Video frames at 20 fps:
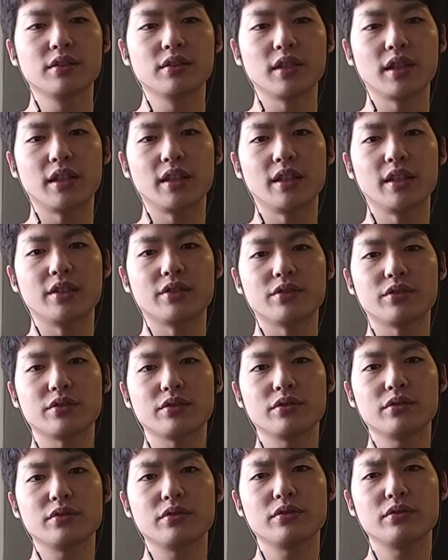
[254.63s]

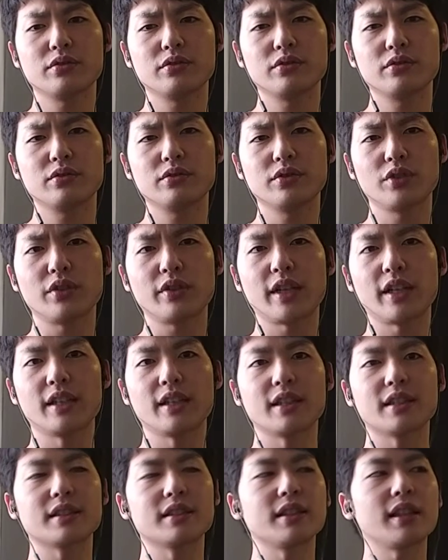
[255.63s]
じゅうよねん
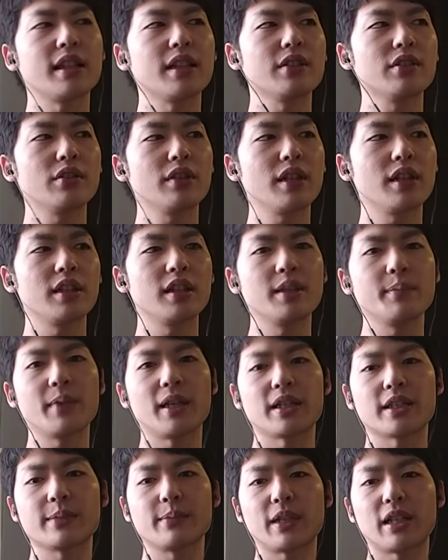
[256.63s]
ですね。よねんに
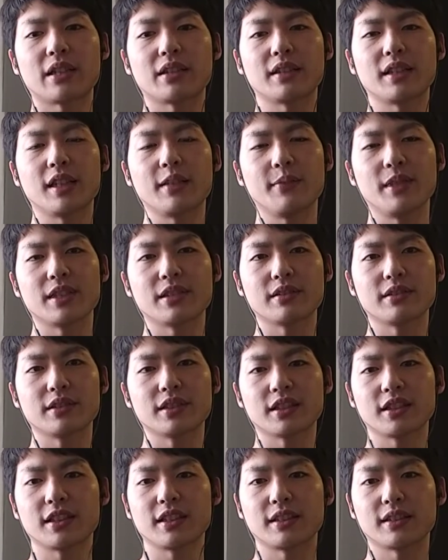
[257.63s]
まあしばらく低迷する
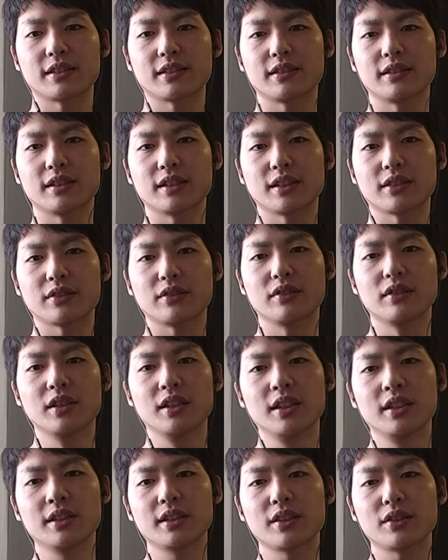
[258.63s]
時期が続いたと。
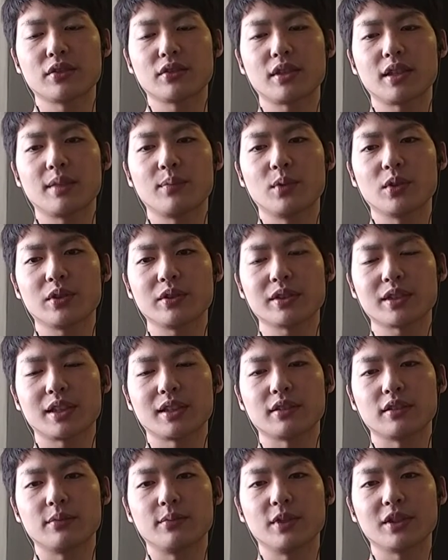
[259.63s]
でそこから戻す
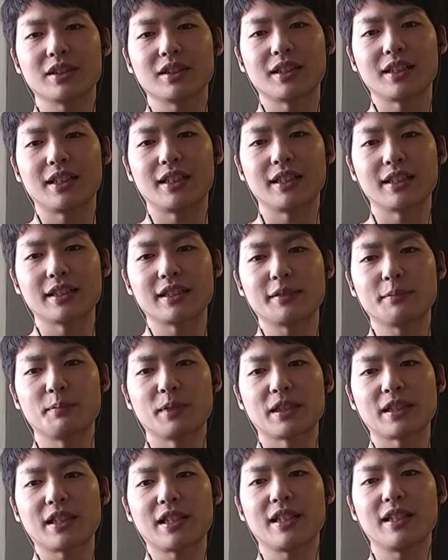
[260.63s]
かと思ったら、
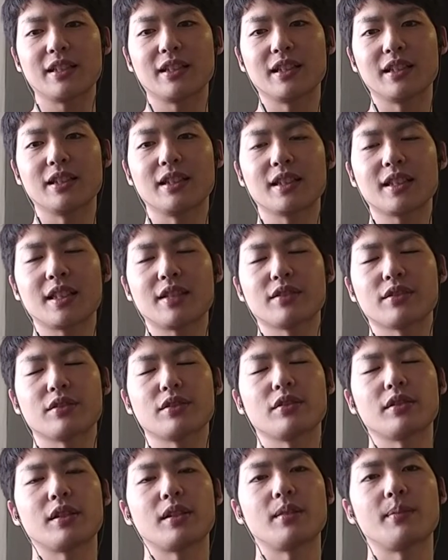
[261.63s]
まあ、さらににせん
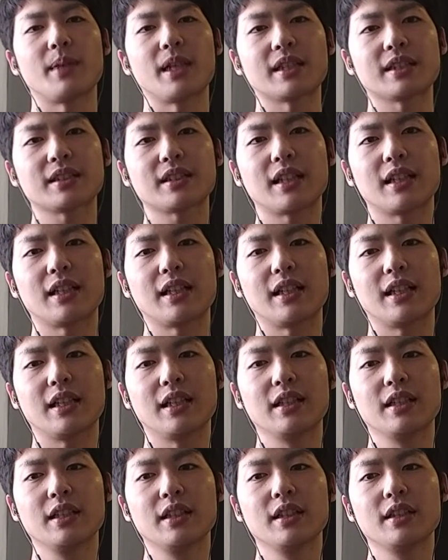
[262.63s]
じゅうよねんの末か
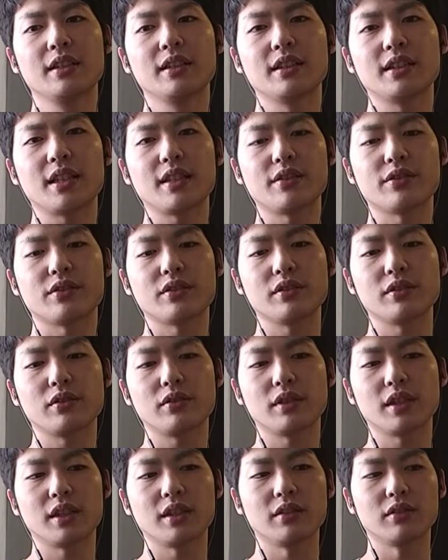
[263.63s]
ら、にせんじゅう
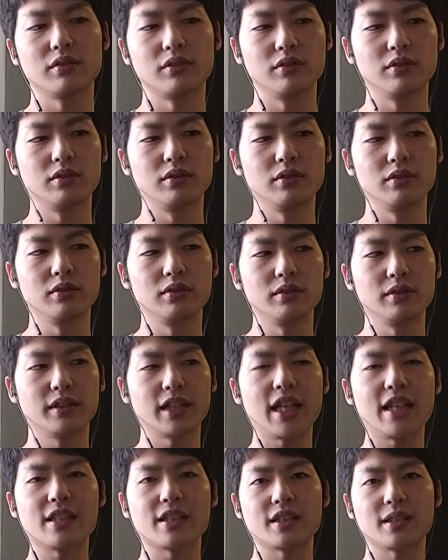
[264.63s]
ごねんの
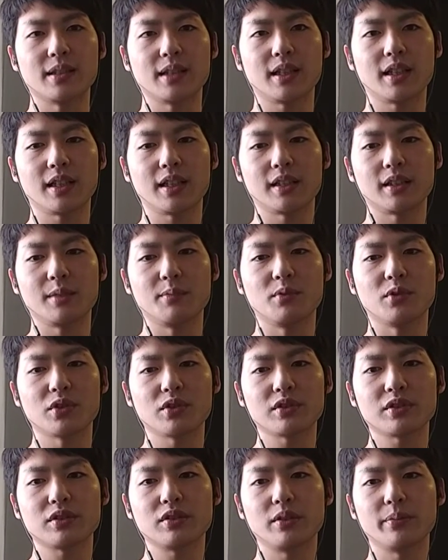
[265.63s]
年始にかけても
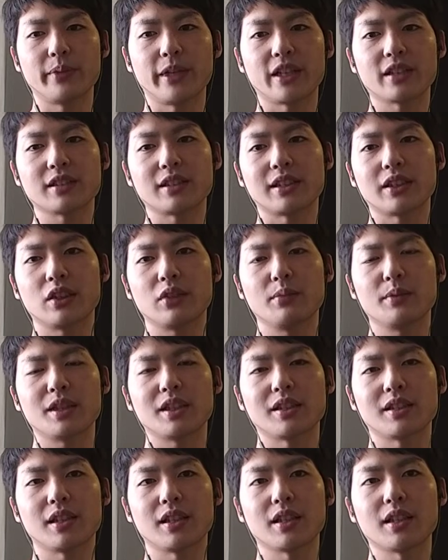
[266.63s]
のすごい爆下げを見
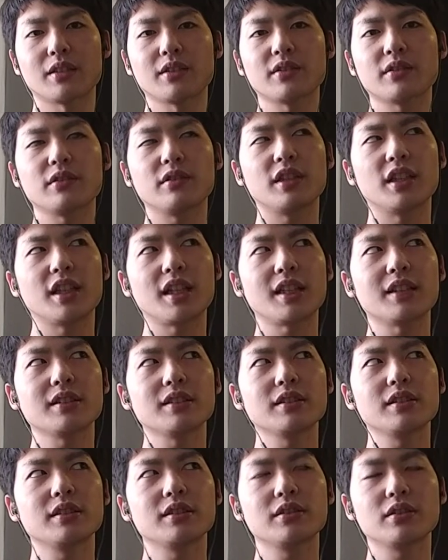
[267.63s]
せて、結局にひゃ
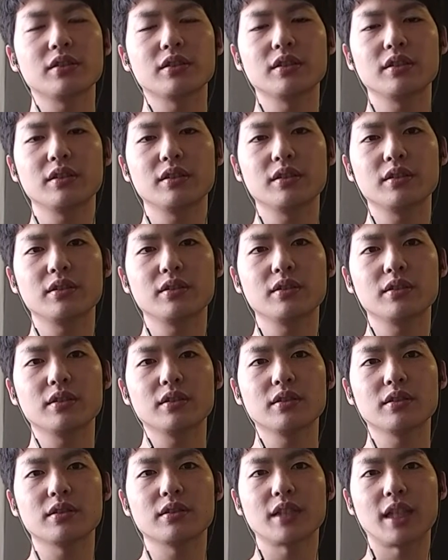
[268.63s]
くドル
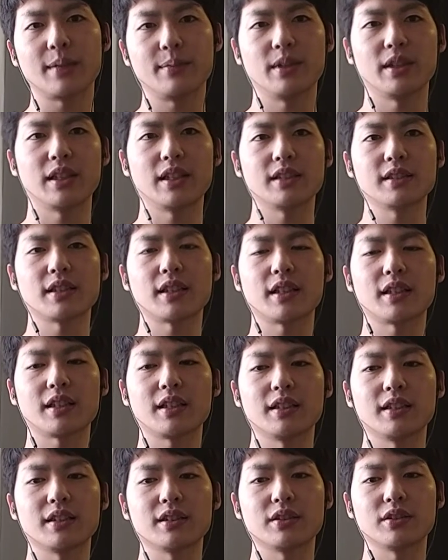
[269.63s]
くらいまで下げ
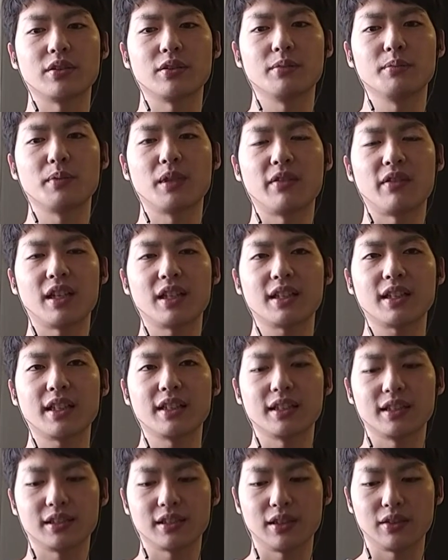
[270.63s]
たんですよ。まあ割っ
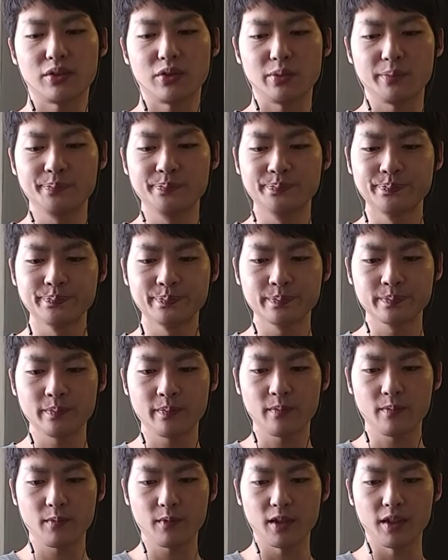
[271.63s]
たんですけど、
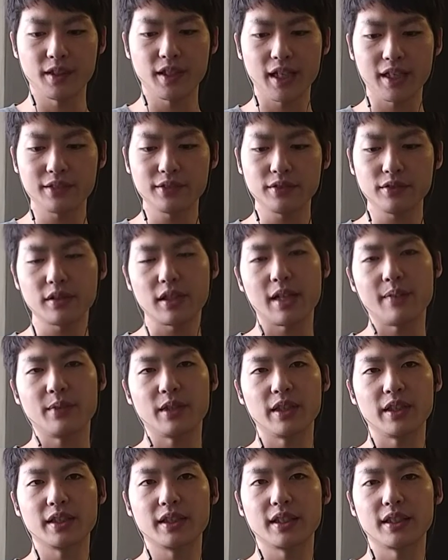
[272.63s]
ひゃくドル台
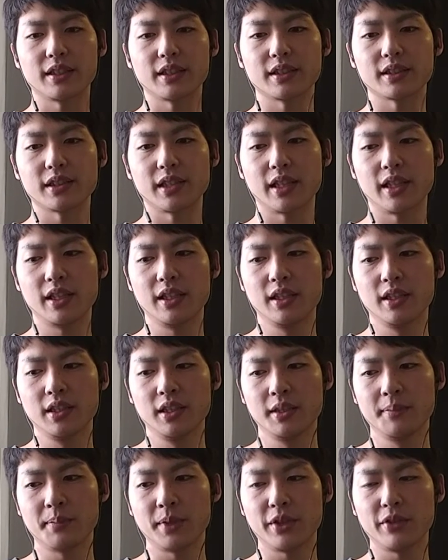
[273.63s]
まで行ったんですね。
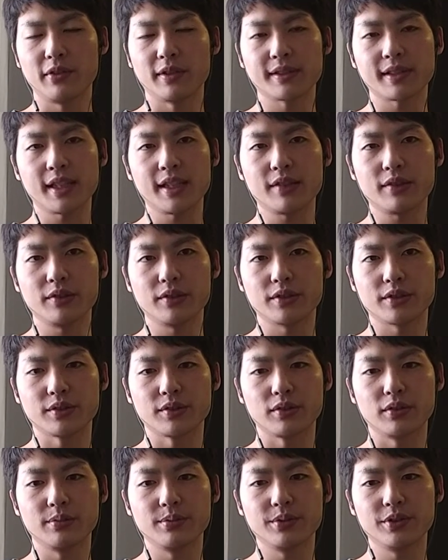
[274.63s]
まあ、要は最高値
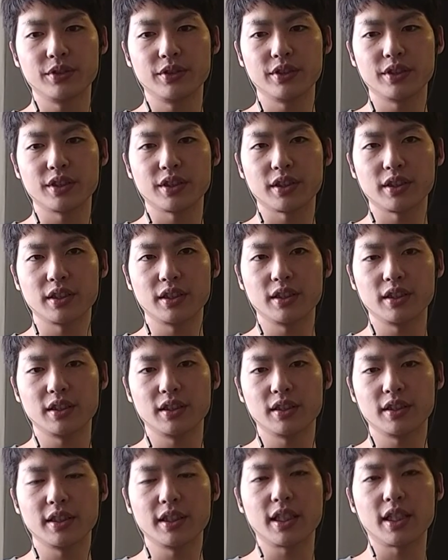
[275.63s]
のごぶんのいち
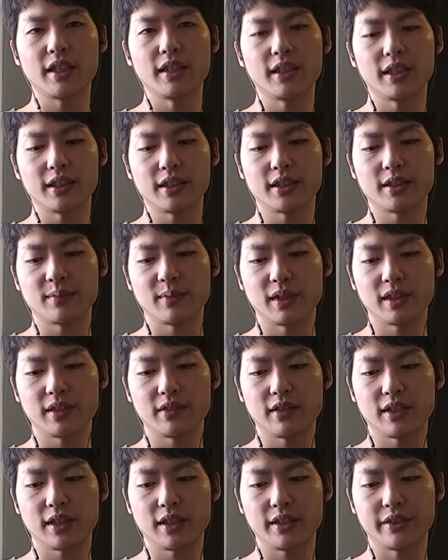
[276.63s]
以下になってしまっ
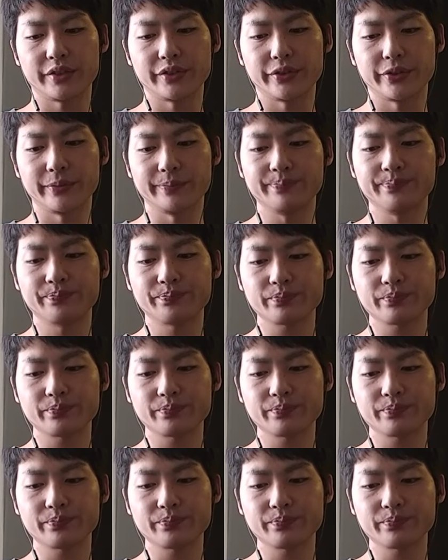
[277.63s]
たわけですよ、